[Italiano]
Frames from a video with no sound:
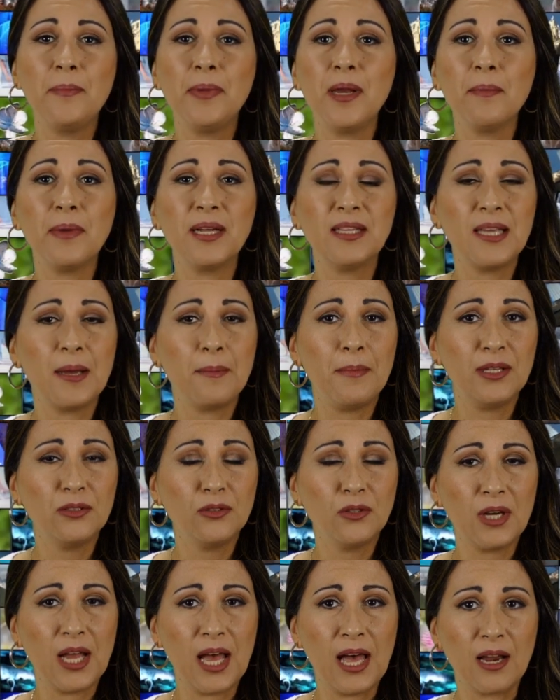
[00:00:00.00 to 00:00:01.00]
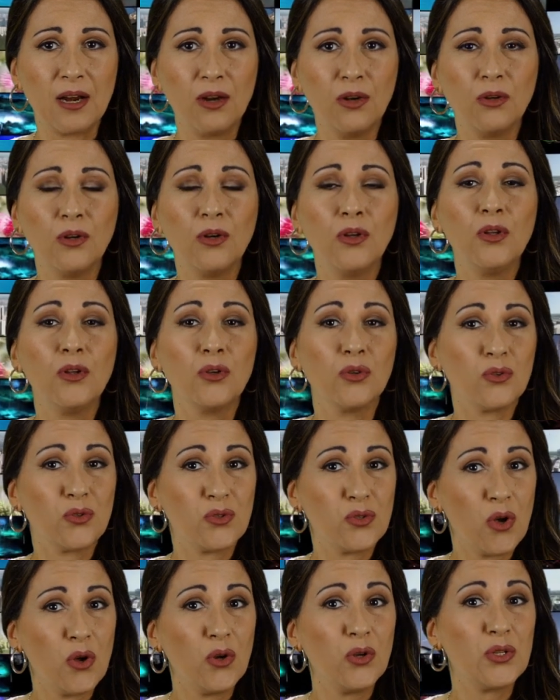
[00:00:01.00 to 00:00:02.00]
Prima di abbandonarlo,
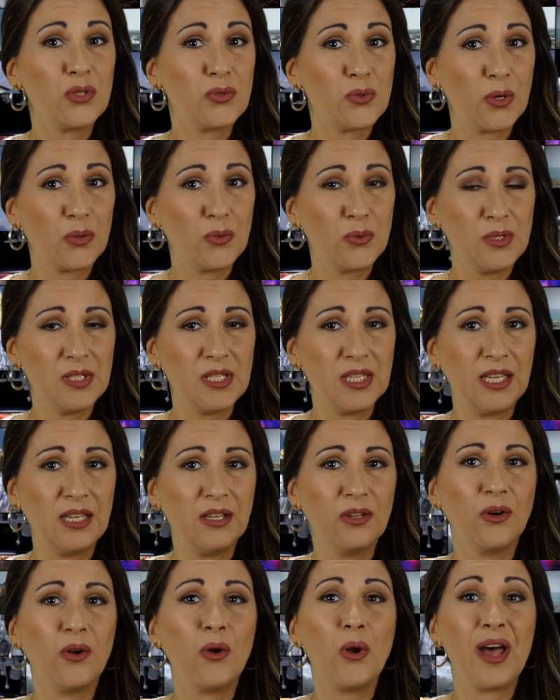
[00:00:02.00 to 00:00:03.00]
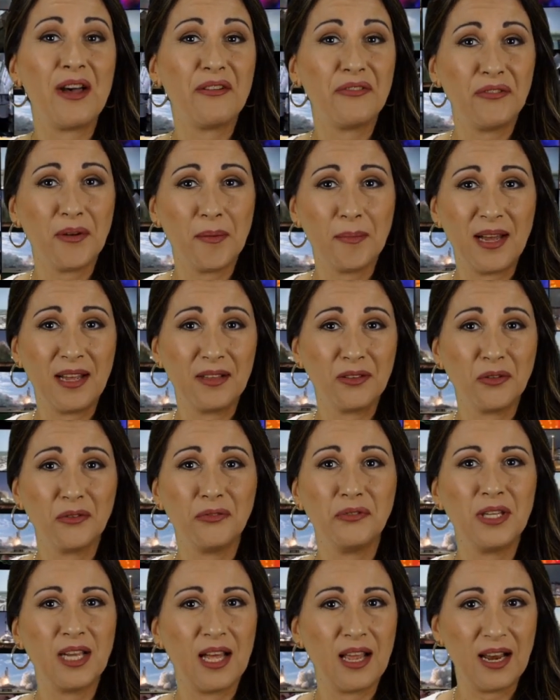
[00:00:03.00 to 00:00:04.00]
non solo il suo aguzzino l'ha
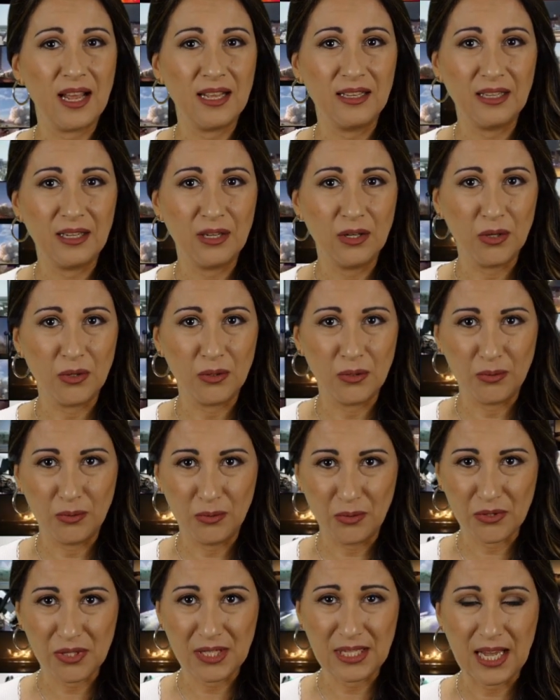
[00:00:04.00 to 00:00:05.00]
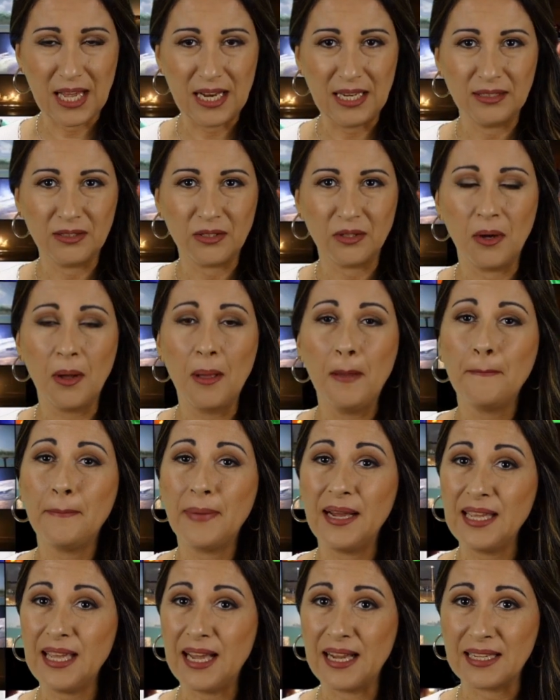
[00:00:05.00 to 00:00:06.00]
affamato fino a renderlo uno scheletro,
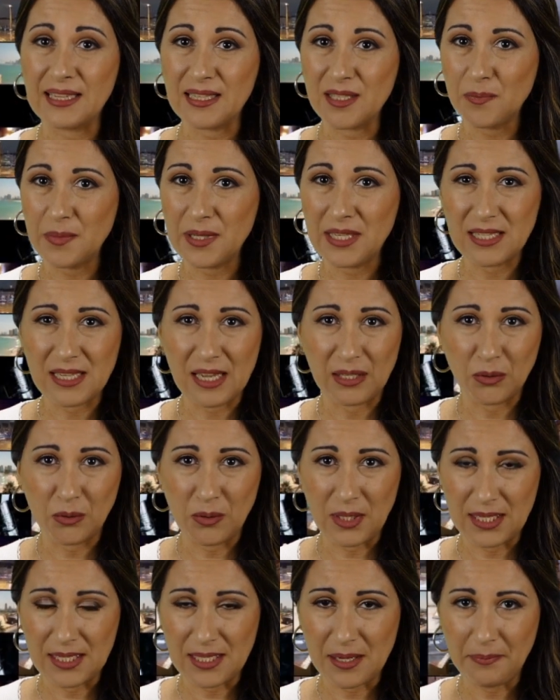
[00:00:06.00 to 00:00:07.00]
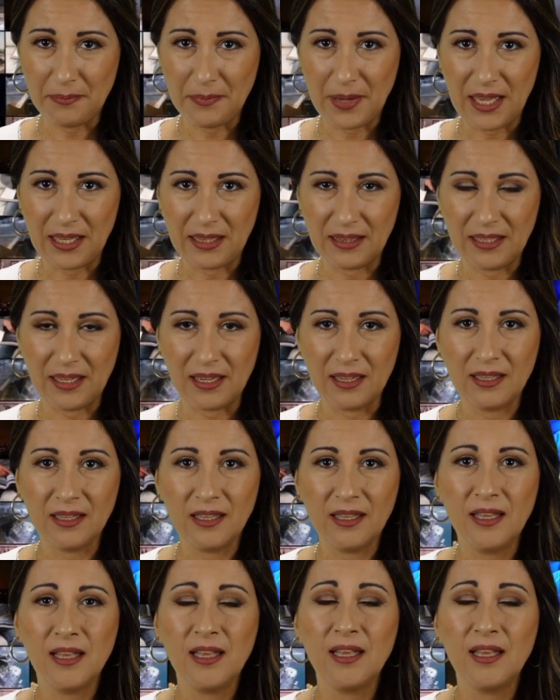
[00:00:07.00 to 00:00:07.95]
ma gli ha anche spezzato una zampetta.